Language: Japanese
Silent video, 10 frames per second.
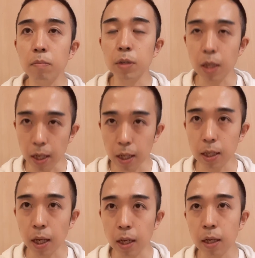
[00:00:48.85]
見てい
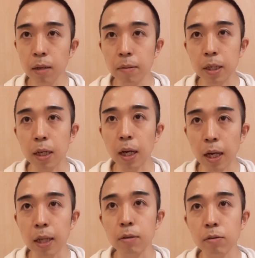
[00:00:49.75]
ただければいいか
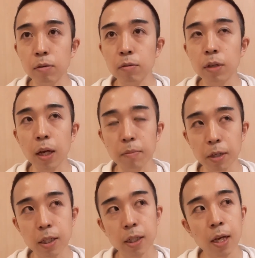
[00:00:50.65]
なというところでありま
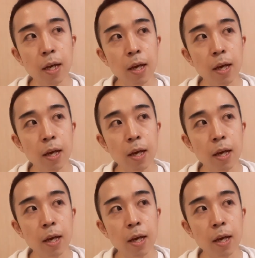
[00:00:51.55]
す。